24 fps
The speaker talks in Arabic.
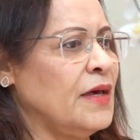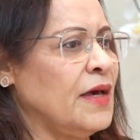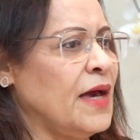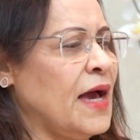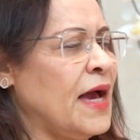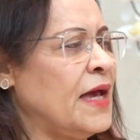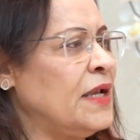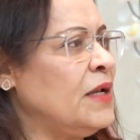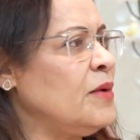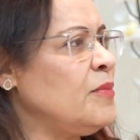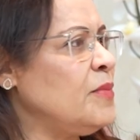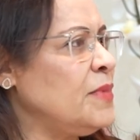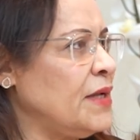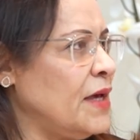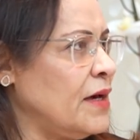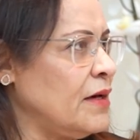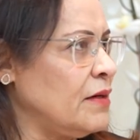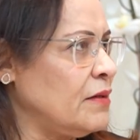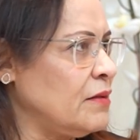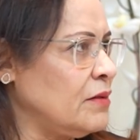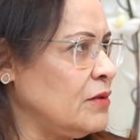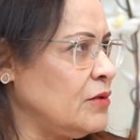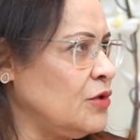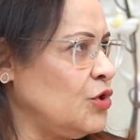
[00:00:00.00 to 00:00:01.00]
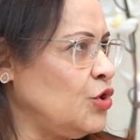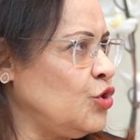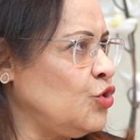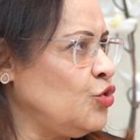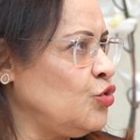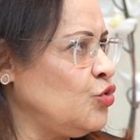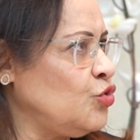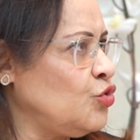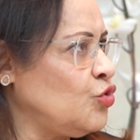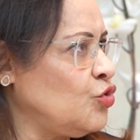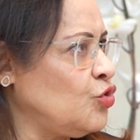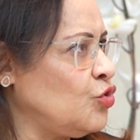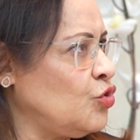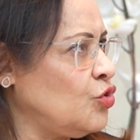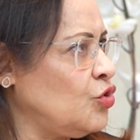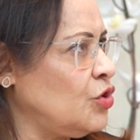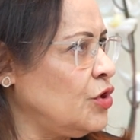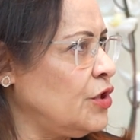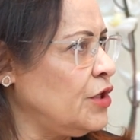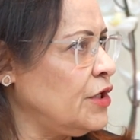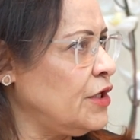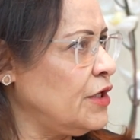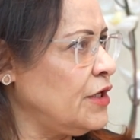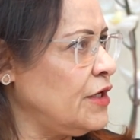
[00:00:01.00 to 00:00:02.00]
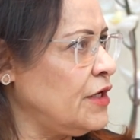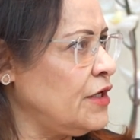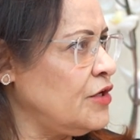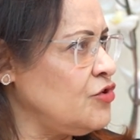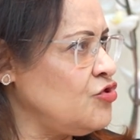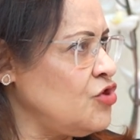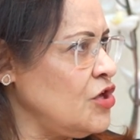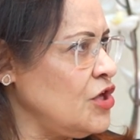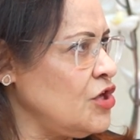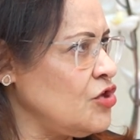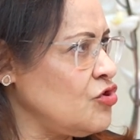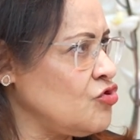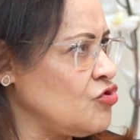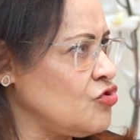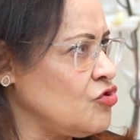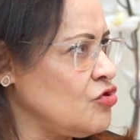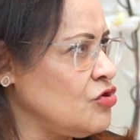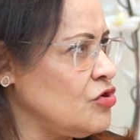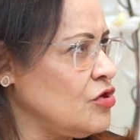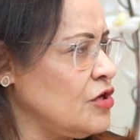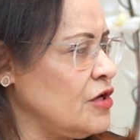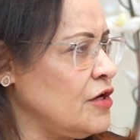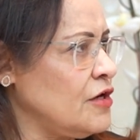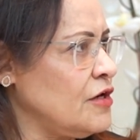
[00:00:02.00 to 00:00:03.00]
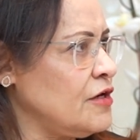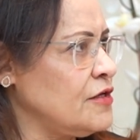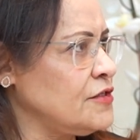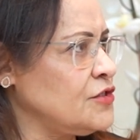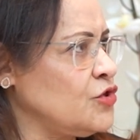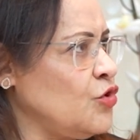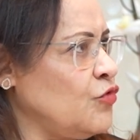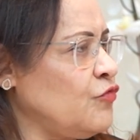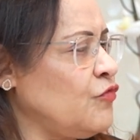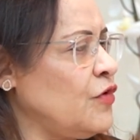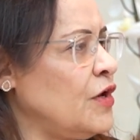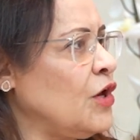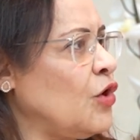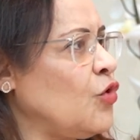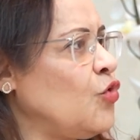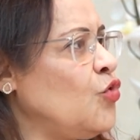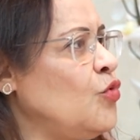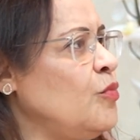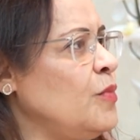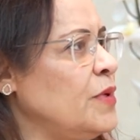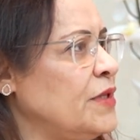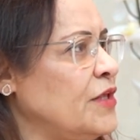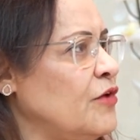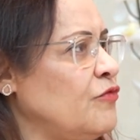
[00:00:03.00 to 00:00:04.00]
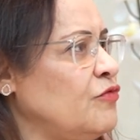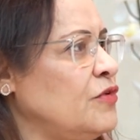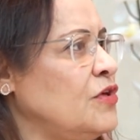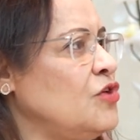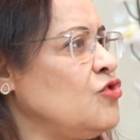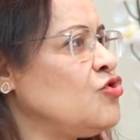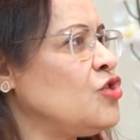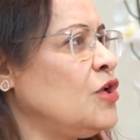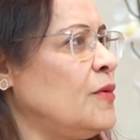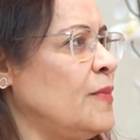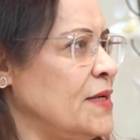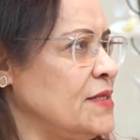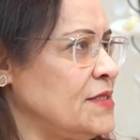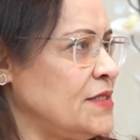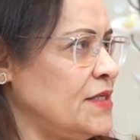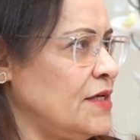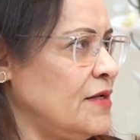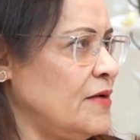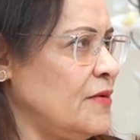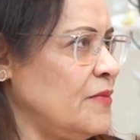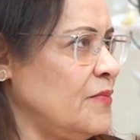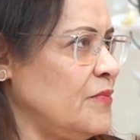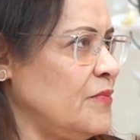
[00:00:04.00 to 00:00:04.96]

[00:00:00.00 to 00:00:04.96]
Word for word: علمنا أنه الجيش سوف يقوم بتفتيش المنزل